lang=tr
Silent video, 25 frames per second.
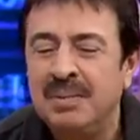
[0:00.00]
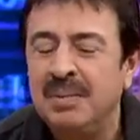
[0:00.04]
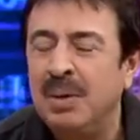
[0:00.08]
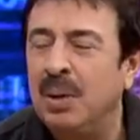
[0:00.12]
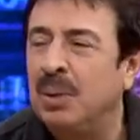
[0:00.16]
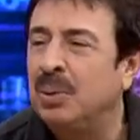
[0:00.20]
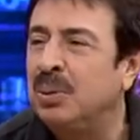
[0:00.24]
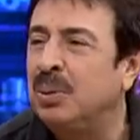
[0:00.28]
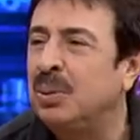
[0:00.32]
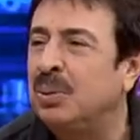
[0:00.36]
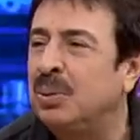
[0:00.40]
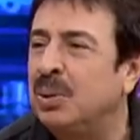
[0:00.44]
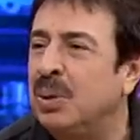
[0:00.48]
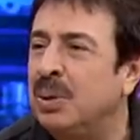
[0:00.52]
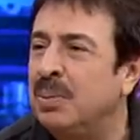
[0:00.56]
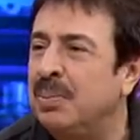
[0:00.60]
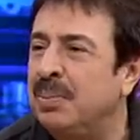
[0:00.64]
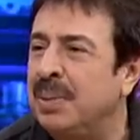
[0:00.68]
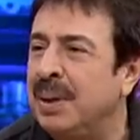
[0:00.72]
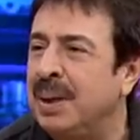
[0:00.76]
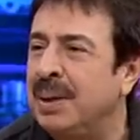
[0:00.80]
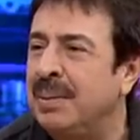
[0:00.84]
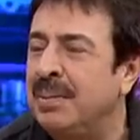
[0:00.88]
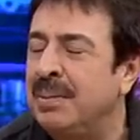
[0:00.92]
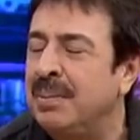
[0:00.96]
Ve o tutku
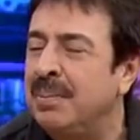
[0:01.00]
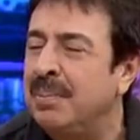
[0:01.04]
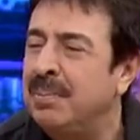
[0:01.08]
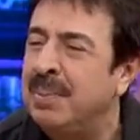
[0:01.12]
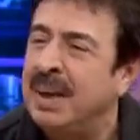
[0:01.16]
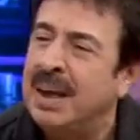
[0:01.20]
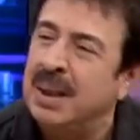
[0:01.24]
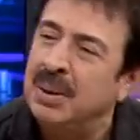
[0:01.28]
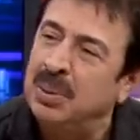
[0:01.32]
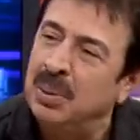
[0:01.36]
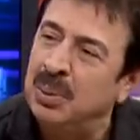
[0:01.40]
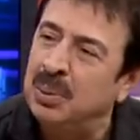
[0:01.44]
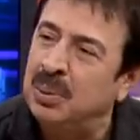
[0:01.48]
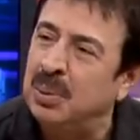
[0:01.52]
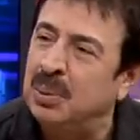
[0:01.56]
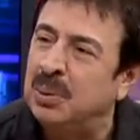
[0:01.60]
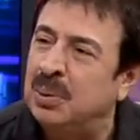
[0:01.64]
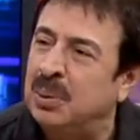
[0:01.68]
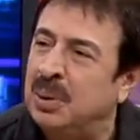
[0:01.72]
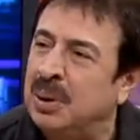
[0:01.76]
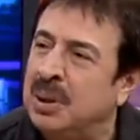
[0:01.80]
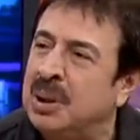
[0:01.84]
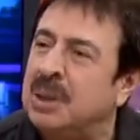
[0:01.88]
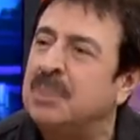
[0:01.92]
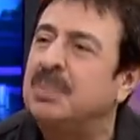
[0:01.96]
benim, ben de o
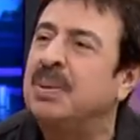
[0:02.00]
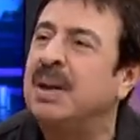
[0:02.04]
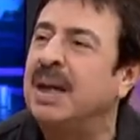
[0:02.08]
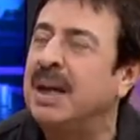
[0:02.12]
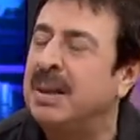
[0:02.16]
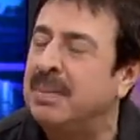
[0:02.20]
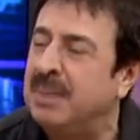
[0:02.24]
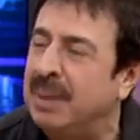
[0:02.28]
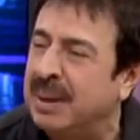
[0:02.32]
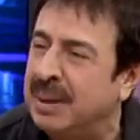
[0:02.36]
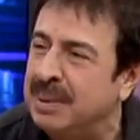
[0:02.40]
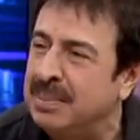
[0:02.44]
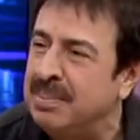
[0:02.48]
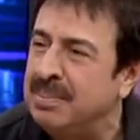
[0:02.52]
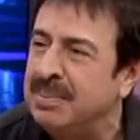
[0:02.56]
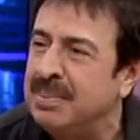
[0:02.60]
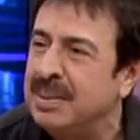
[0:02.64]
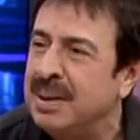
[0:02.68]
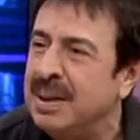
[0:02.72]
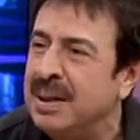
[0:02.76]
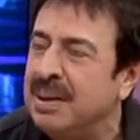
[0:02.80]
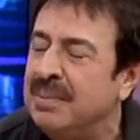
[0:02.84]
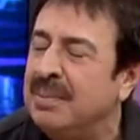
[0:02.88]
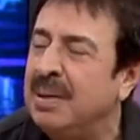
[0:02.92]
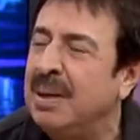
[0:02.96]
tutkuyu hiç bırakmadım.
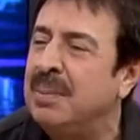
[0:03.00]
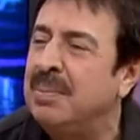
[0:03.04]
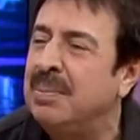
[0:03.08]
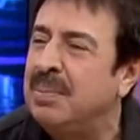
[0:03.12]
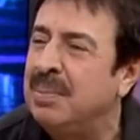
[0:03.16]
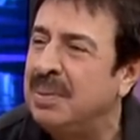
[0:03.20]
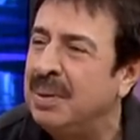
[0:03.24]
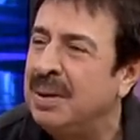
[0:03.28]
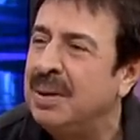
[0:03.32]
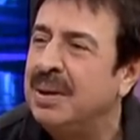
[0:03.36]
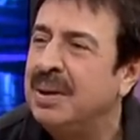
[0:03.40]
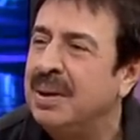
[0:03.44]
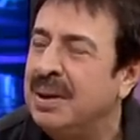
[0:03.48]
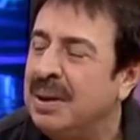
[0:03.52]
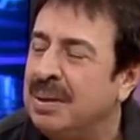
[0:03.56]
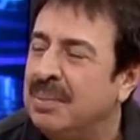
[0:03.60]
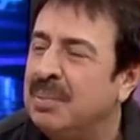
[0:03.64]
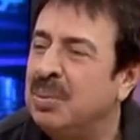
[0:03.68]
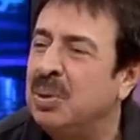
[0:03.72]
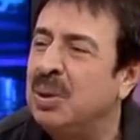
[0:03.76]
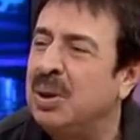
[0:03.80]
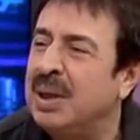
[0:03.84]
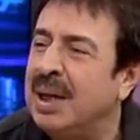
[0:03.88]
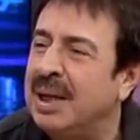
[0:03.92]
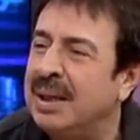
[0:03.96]
Gerçekten. Ve
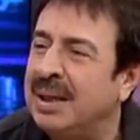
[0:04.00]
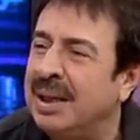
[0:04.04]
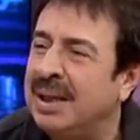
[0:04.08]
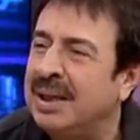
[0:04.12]
bugüne